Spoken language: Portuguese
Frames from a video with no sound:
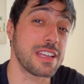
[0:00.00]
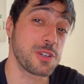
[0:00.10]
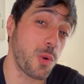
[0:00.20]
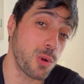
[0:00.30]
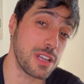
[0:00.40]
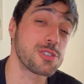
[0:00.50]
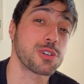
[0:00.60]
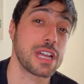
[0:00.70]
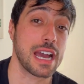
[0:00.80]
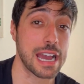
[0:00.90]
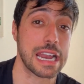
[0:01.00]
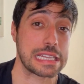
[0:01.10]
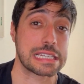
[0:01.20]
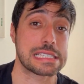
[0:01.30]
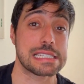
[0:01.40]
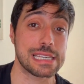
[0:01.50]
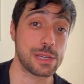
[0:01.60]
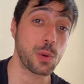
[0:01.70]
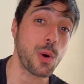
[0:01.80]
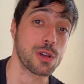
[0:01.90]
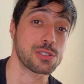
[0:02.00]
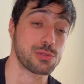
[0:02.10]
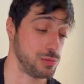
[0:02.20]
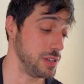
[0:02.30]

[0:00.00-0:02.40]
de colecionar cartas, eu gosto.